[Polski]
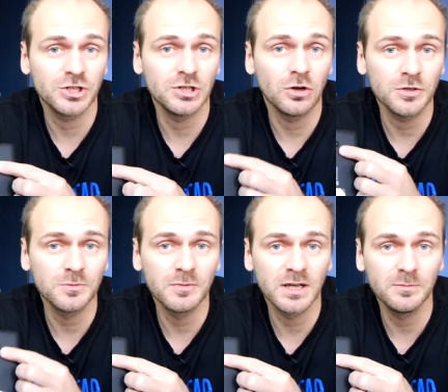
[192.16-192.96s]

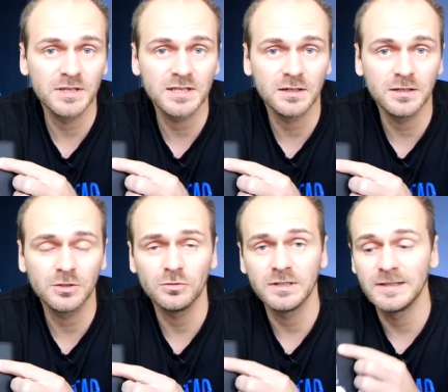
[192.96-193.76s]
8 megapikseli,
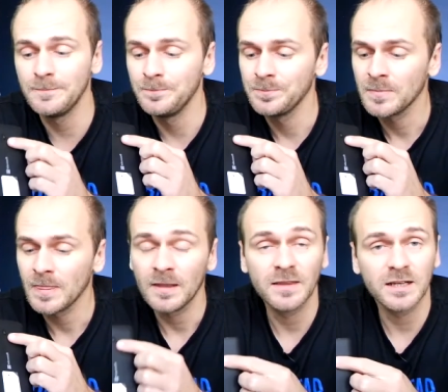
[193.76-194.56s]
który
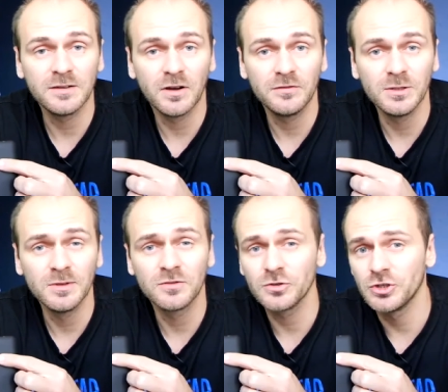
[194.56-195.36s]
Nagrywa filmy
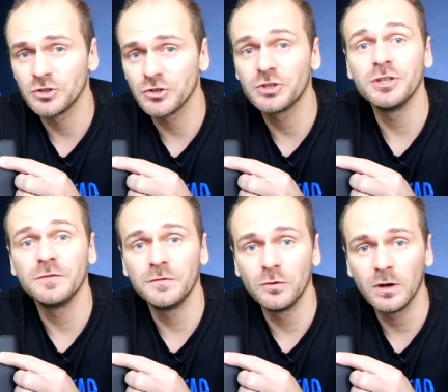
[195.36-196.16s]
w rozdzielczości
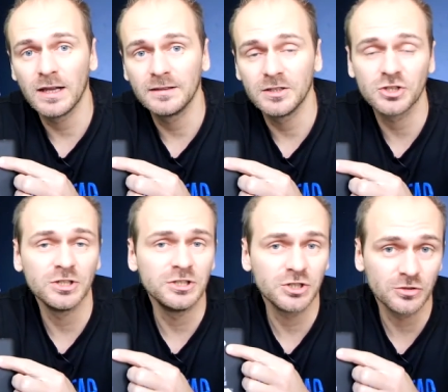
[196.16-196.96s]
Full HD,
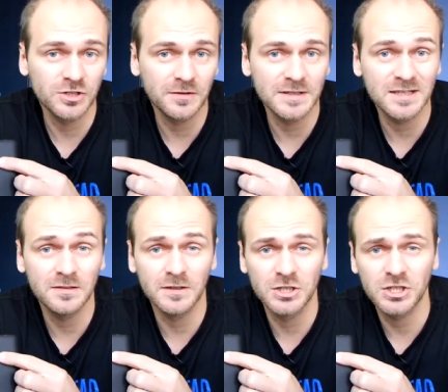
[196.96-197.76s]
czyli
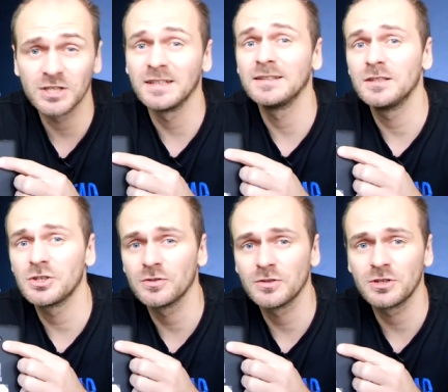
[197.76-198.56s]
1920 x
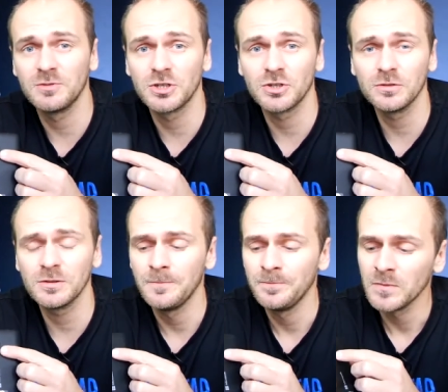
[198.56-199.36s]
1080.
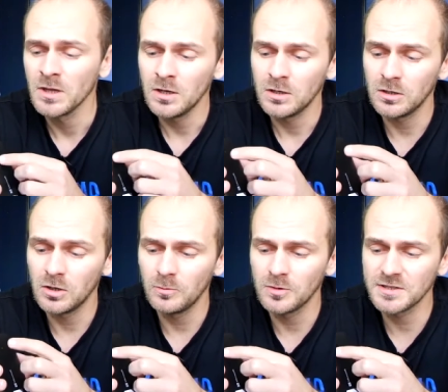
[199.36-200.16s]

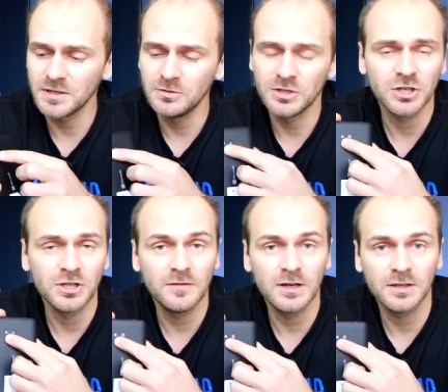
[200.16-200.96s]
Obok znajduje się
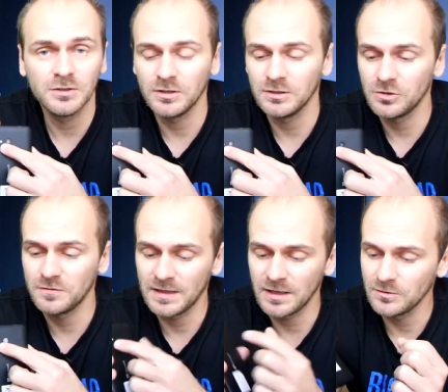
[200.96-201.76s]
niewielka dioda
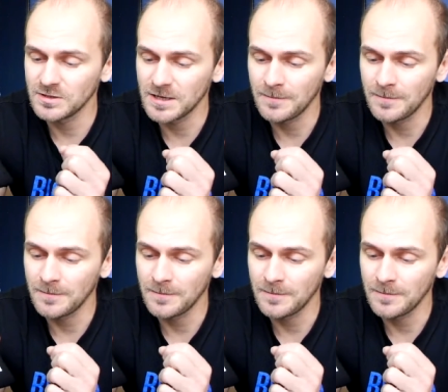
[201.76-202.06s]
doświetlająca,